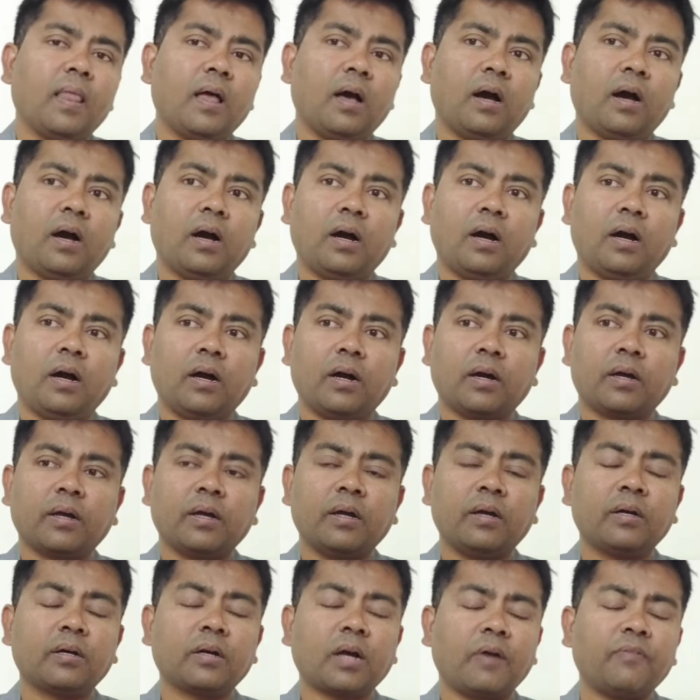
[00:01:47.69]

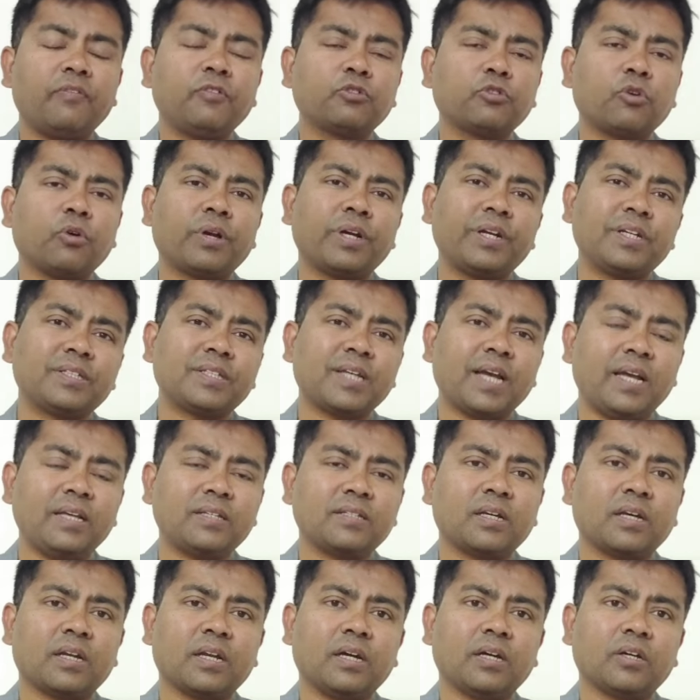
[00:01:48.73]
काफ़ी उसको
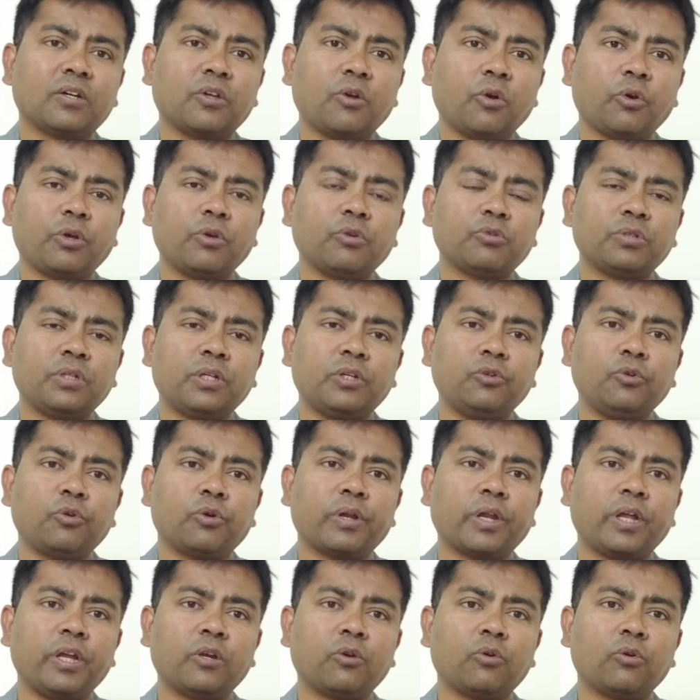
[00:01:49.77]
क्रिटिसाइज करा क्योंकि उसने
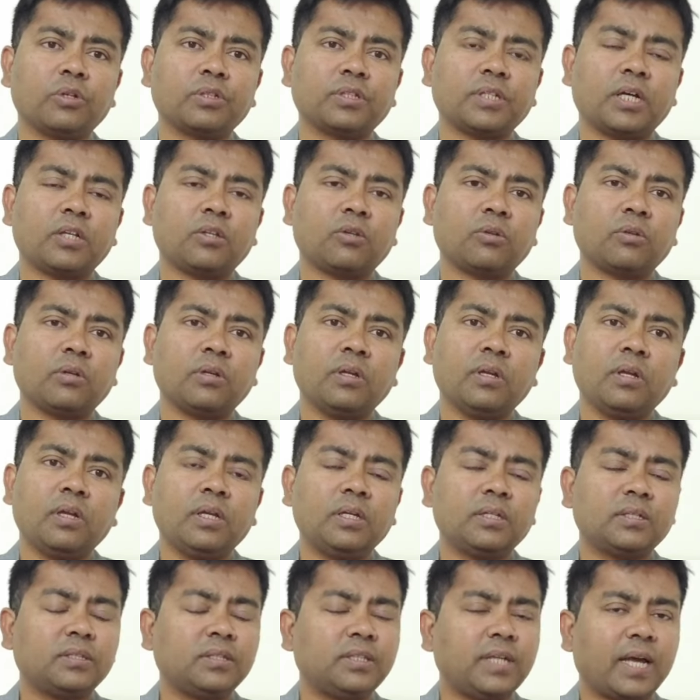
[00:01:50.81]
यूक्रेन के साथ
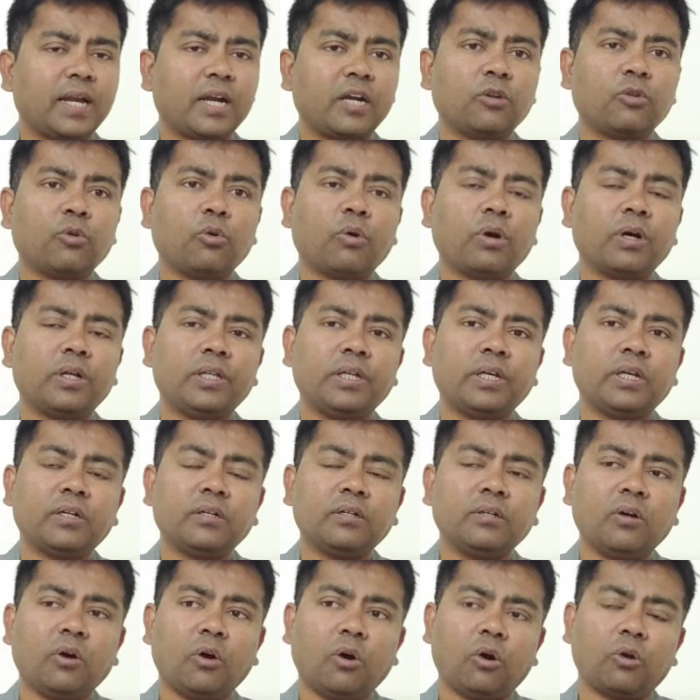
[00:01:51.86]
डायरेक्ट धोखा दिया
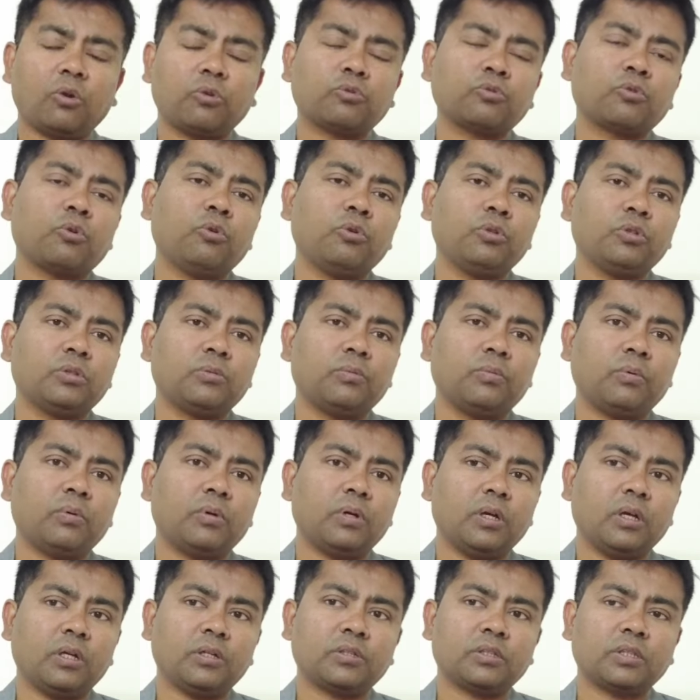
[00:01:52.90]
और उसको
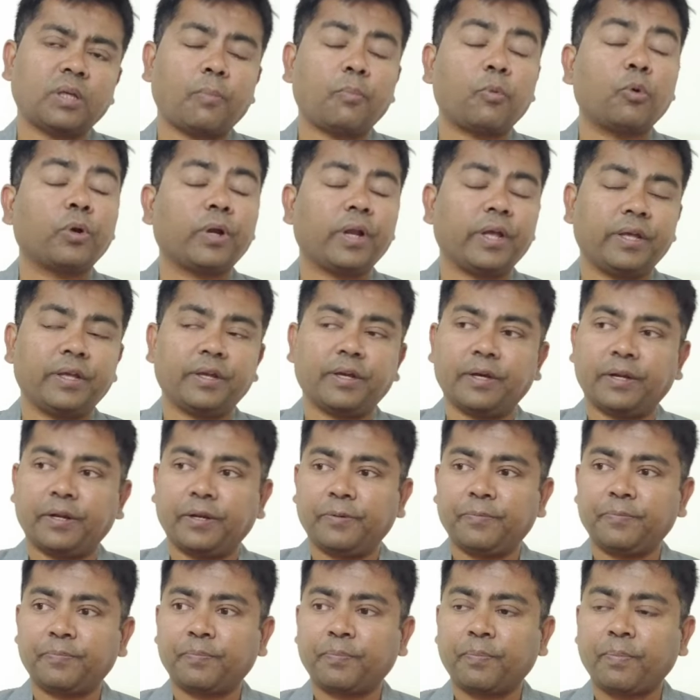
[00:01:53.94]
सपोर्ट नहीं करा